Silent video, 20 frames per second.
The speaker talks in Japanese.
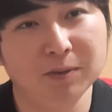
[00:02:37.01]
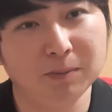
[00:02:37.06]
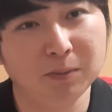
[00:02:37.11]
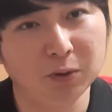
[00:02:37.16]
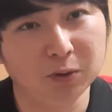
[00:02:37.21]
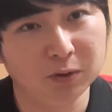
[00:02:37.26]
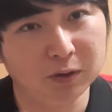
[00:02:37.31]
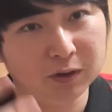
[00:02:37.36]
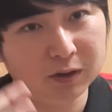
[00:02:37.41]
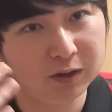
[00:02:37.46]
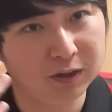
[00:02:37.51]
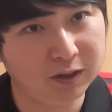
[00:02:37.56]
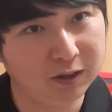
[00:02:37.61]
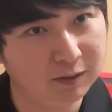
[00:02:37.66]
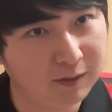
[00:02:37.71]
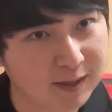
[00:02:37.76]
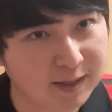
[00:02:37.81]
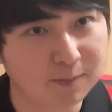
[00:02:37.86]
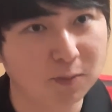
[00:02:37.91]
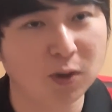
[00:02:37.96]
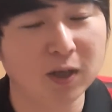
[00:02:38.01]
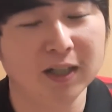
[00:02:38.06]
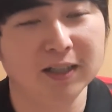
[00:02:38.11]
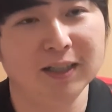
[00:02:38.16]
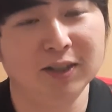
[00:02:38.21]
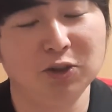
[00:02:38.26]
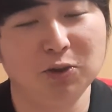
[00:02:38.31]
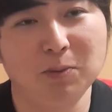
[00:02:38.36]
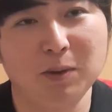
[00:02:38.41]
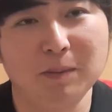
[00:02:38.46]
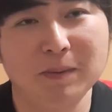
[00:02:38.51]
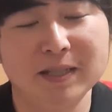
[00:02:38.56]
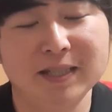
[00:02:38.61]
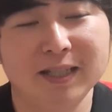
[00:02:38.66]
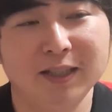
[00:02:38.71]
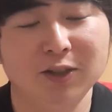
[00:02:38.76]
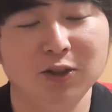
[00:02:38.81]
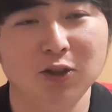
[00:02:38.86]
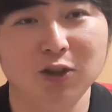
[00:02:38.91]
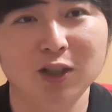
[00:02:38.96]
もう言わずもがなだと思います
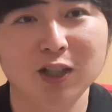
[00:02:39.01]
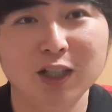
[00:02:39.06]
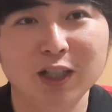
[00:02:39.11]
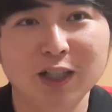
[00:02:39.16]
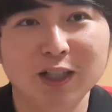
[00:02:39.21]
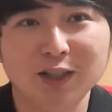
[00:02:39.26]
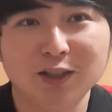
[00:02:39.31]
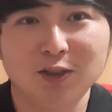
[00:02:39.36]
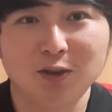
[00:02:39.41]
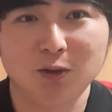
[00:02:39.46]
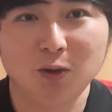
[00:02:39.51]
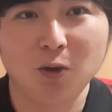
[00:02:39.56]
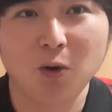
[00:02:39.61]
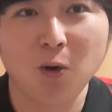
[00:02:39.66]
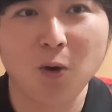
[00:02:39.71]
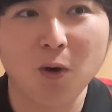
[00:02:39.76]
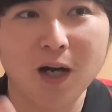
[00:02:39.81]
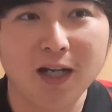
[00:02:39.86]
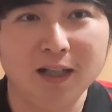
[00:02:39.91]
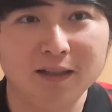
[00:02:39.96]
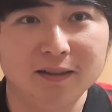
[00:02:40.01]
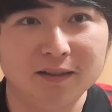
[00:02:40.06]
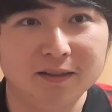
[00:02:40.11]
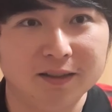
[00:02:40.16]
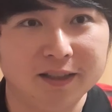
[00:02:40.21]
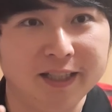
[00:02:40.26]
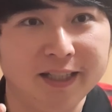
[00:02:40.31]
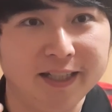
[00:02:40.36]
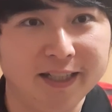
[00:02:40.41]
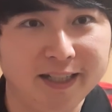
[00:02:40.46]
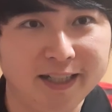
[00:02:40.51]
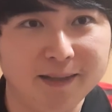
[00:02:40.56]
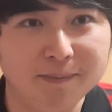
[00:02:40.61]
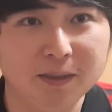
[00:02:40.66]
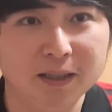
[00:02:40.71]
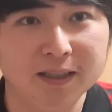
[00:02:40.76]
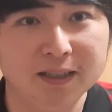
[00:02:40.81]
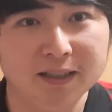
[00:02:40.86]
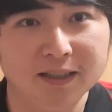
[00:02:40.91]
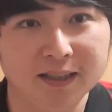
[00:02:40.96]
けど、その後半ギリギリ
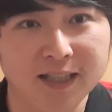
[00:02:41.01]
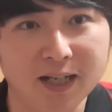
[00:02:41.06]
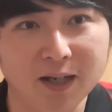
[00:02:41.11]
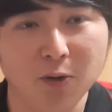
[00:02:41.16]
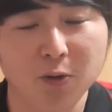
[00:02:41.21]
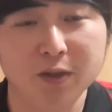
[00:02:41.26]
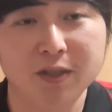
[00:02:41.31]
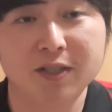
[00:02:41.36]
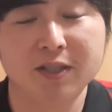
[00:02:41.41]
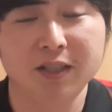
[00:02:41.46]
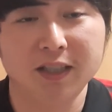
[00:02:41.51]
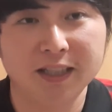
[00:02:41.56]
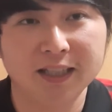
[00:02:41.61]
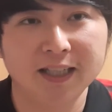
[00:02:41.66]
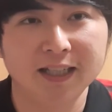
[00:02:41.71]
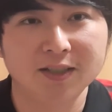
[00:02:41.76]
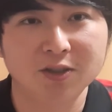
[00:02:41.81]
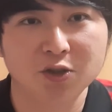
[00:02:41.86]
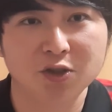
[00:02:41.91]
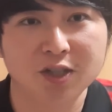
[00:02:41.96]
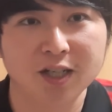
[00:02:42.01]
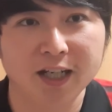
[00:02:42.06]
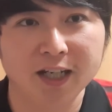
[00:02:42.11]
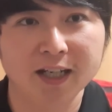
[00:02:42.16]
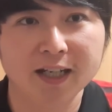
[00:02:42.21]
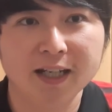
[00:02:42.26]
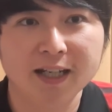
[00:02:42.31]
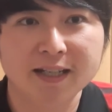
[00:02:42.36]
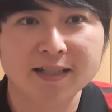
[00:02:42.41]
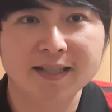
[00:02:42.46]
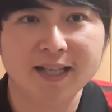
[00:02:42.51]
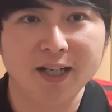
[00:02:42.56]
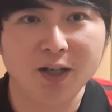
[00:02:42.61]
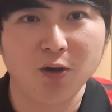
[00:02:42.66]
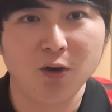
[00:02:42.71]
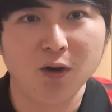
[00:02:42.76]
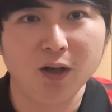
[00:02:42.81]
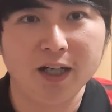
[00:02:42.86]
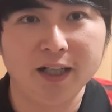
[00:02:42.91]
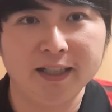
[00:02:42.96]
まで追いついて、そして最
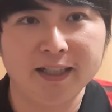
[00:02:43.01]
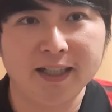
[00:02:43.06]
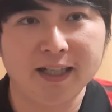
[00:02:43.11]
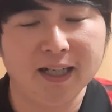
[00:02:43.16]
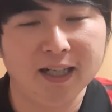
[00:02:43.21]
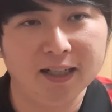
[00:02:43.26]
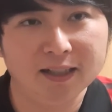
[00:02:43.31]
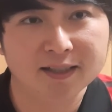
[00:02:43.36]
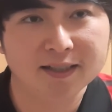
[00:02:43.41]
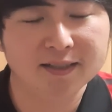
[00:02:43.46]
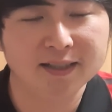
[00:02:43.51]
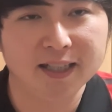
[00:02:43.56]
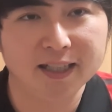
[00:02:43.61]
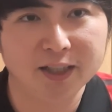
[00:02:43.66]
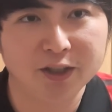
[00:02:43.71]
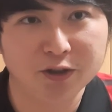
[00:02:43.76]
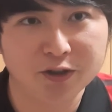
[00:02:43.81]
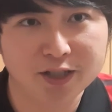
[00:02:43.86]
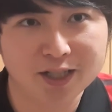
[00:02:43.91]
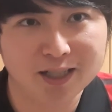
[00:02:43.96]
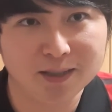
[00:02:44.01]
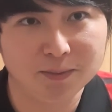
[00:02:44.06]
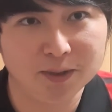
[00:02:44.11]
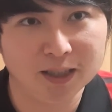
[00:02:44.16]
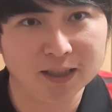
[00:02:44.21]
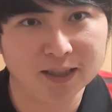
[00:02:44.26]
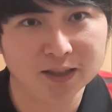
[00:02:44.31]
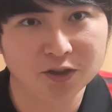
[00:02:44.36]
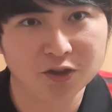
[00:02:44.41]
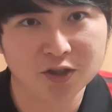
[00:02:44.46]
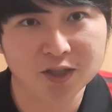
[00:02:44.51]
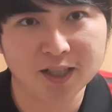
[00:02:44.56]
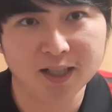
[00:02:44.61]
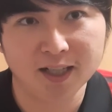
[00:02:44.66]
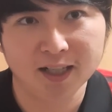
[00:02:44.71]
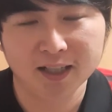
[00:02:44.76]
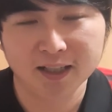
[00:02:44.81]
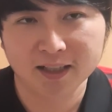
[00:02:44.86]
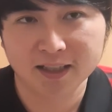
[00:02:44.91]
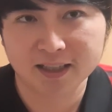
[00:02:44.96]
後相手が繋いでくるチームだったとした
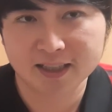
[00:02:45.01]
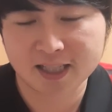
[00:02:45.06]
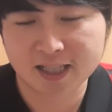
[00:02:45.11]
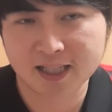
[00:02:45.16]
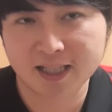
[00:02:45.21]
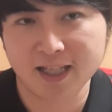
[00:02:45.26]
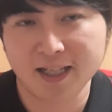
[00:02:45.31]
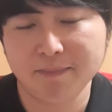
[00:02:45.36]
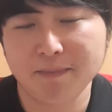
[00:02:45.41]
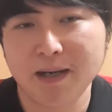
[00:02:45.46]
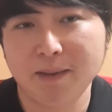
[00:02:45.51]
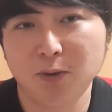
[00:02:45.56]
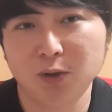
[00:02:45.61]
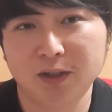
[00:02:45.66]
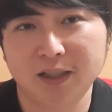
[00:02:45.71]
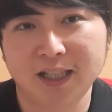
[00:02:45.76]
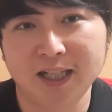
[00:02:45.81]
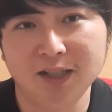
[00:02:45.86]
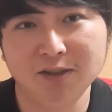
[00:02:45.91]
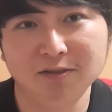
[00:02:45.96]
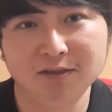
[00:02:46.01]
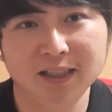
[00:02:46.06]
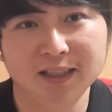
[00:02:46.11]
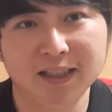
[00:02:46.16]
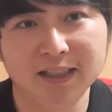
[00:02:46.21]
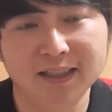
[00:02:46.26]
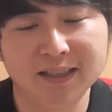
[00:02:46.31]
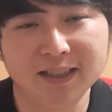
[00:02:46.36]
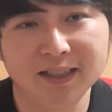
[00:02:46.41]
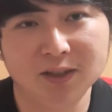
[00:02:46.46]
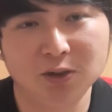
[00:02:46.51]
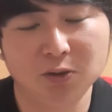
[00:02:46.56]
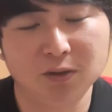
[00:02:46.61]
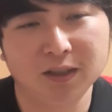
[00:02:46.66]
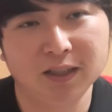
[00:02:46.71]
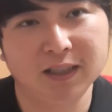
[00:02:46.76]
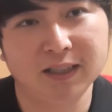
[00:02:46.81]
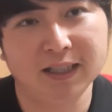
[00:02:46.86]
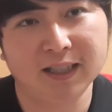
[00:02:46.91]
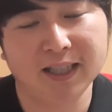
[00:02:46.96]
ら、しっかり守ってカウンターで1点取っ
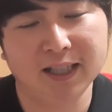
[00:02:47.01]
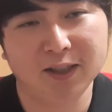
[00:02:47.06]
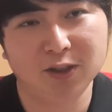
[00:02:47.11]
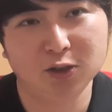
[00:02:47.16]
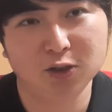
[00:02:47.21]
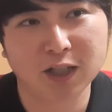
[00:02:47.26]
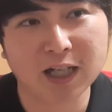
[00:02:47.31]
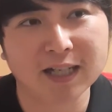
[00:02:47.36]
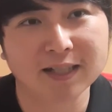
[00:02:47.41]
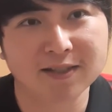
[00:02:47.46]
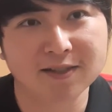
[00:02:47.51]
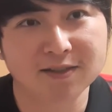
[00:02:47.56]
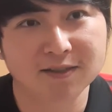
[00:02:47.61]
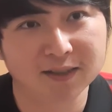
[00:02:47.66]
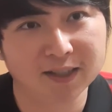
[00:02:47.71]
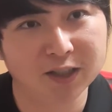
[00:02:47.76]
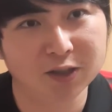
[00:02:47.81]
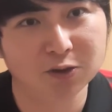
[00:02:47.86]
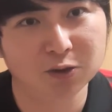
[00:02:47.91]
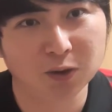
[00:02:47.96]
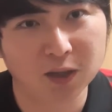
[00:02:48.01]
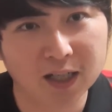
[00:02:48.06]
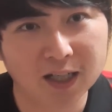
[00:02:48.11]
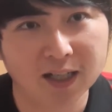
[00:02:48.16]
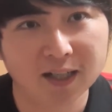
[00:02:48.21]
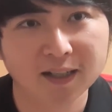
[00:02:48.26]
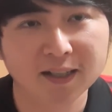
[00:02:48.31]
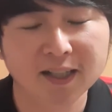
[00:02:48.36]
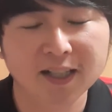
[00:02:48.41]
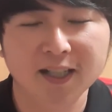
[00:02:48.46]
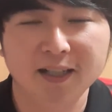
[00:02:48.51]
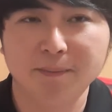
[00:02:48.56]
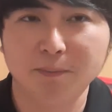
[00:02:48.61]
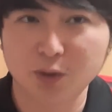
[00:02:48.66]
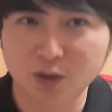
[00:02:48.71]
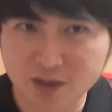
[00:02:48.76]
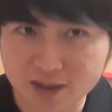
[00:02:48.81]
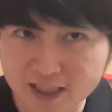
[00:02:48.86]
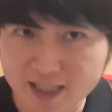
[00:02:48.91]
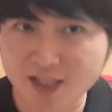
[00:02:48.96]
てきて結局勝つっていうのが、
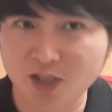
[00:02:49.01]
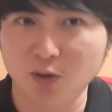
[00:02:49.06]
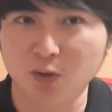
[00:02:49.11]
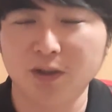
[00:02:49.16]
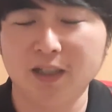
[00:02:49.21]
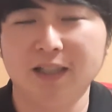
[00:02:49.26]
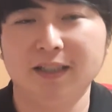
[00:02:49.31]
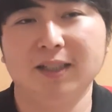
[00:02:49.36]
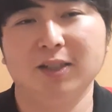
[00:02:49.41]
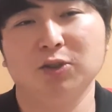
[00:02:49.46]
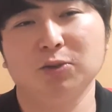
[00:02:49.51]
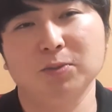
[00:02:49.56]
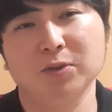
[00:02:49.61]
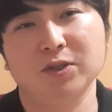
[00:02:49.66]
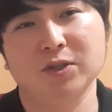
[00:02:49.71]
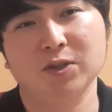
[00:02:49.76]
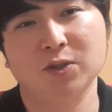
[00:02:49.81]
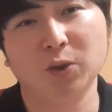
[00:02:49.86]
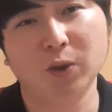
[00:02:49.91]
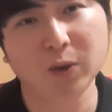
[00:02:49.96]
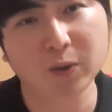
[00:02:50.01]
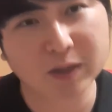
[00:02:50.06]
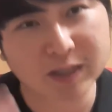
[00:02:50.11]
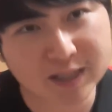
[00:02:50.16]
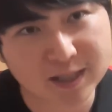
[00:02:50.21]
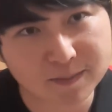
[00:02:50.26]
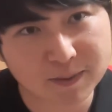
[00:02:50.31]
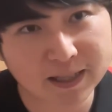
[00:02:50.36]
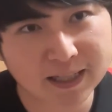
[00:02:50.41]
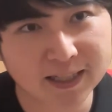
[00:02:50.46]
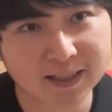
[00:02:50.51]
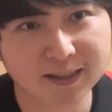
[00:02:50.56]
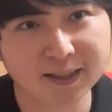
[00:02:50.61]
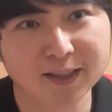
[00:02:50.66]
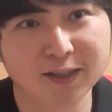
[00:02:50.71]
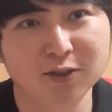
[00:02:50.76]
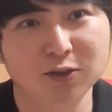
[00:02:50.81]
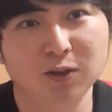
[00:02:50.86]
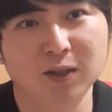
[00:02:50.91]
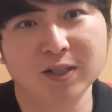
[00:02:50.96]
もうザ湘南だと思うんですよ。それを一番やって
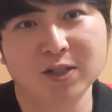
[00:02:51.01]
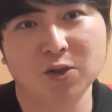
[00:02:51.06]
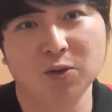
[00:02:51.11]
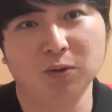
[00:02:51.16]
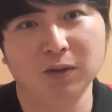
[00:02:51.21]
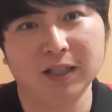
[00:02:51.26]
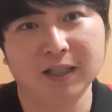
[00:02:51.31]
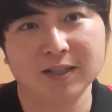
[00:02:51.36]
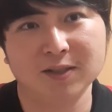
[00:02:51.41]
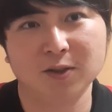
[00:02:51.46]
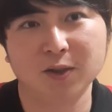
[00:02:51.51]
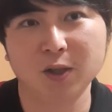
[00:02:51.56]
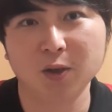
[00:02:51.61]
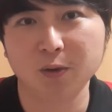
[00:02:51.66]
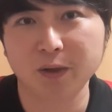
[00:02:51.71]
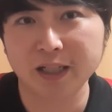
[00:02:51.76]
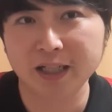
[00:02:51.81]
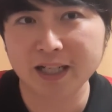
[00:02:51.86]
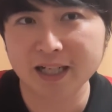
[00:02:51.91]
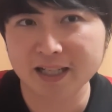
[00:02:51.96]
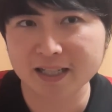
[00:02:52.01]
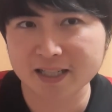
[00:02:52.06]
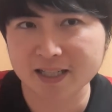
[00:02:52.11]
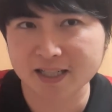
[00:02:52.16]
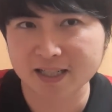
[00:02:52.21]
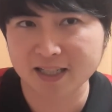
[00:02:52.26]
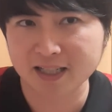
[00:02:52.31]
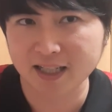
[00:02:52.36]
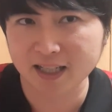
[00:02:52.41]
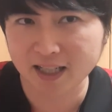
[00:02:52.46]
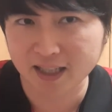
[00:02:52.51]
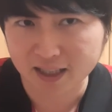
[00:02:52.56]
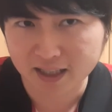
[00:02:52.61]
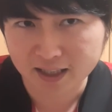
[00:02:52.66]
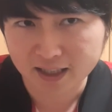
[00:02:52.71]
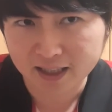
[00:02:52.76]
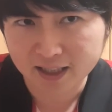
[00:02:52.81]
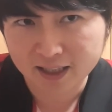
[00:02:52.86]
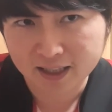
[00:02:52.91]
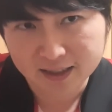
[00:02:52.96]
くるのが湘南。それを理解して
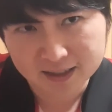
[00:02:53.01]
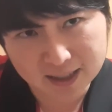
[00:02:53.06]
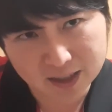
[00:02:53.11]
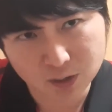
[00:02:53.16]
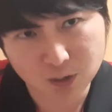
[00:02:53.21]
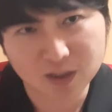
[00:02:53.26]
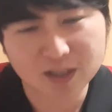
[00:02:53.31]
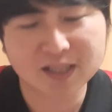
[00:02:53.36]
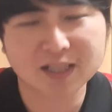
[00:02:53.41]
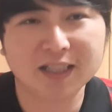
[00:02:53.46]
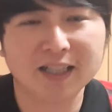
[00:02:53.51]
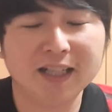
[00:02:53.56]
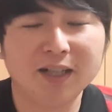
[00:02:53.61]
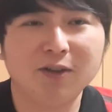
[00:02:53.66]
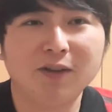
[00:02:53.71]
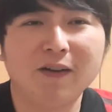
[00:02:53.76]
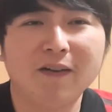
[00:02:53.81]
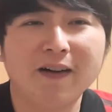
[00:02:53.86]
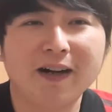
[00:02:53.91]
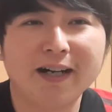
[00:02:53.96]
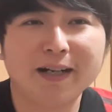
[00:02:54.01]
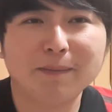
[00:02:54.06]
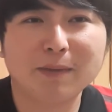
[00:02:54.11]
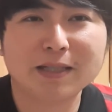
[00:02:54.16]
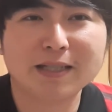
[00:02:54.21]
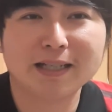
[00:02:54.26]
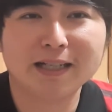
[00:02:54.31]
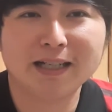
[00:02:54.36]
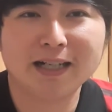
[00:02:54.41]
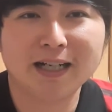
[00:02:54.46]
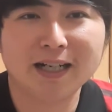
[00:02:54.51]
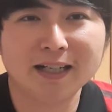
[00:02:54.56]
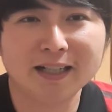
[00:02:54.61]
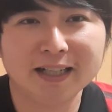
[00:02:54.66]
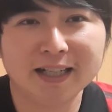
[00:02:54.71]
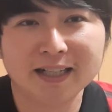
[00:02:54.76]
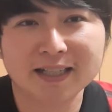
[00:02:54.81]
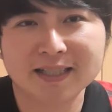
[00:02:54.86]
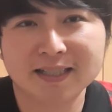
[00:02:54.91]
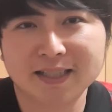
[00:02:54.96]
たのかしてないのかわかりませんが、
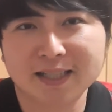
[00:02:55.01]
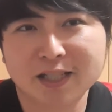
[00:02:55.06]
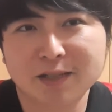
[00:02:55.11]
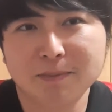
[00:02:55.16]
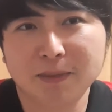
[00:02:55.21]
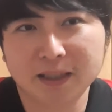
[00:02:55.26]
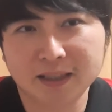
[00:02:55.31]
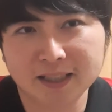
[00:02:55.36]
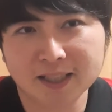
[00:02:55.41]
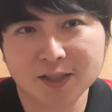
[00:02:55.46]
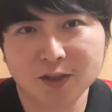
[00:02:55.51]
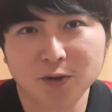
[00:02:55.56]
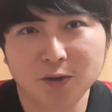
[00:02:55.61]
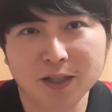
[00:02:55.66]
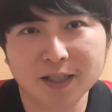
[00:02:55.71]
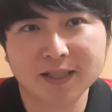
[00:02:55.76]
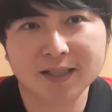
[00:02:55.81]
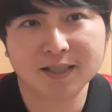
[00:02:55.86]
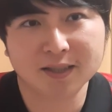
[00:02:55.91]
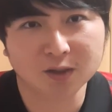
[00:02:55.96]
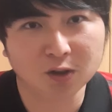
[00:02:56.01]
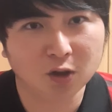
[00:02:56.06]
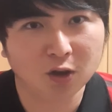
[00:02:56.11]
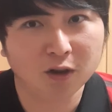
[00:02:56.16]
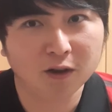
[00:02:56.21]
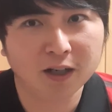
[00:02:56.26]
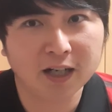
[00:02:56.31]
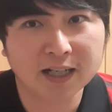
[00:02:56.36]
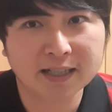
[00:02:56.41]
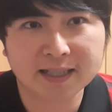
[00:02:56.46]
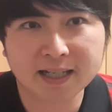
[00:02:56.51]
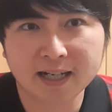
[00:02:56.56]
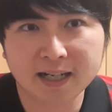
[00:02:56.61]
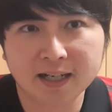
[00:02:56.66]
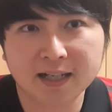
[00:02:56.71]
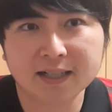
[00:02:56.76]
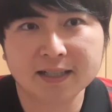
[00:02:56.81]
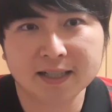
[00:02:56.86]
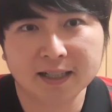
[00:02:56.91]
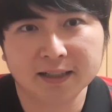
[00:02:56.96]
やらせてしまったそのレッツの浅は
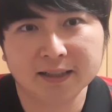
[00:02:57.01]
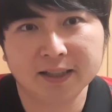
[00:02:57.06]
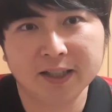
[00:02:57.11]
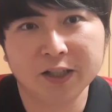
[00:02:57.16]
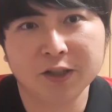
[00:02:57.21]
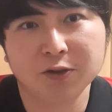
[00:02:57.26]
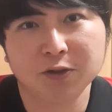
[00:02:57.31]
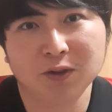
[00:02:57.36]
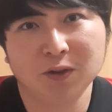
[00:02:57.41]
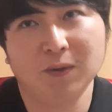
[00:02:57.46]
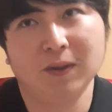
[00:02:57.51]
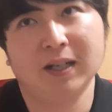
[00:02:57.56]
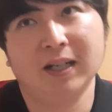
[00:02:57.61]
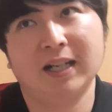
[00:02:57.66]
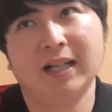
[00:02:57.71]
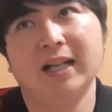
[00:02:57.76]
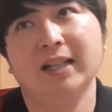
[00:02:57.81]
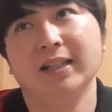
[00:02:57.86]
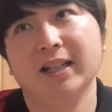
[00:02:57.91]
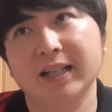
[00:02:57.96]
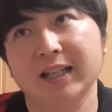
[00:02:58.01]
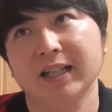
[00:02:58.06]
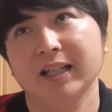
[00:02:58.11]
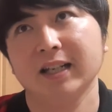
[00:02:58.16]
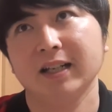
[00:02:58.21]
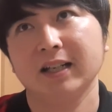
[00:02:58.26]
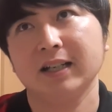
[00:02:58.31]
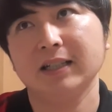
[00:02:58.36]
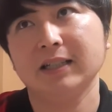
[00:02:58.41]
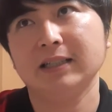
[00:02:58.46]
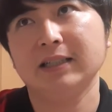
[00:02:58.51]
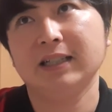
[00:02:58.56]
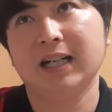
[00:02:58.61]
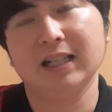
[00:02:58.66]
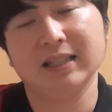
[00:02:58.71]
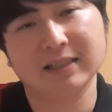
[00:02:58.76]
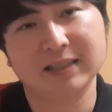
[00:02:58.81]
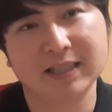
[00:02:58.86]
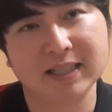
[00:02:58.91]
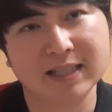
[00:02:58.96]
かさっていうのはかなり
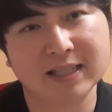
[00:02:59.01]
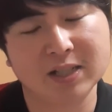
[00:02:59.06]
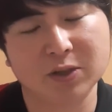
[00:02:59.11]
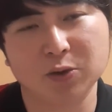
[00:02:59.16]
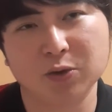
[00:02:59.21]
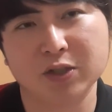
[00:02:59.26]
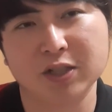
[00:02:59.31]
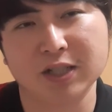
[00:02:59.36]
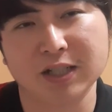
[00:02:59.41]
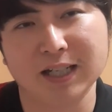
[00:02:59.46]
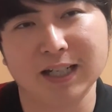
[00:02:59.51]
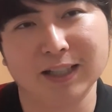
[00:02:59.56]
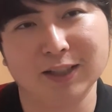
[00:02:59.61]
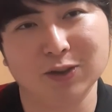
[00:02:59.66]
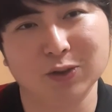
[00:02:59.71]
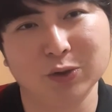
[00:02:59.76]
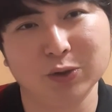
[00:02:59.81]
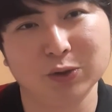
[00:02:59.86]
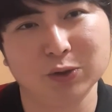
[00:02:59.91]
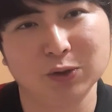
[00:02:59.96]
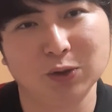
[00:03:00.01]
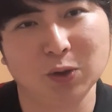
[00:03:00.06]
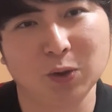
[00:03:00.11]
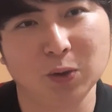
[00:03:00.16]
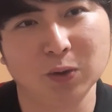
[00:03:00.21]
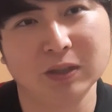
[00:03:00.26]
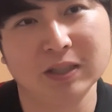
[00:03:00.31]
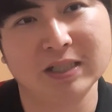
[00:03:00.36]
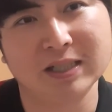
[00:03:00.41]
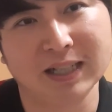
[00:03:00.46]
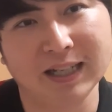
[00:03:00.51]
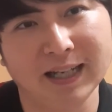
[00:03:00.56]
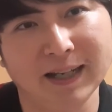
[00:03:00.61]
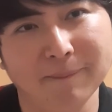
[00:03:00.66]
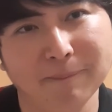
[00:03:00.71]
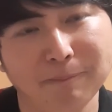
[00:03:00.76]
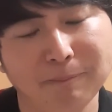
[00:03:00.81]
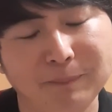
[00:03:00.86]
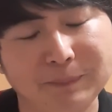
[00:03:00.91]
反省してほしいなというところでしたね。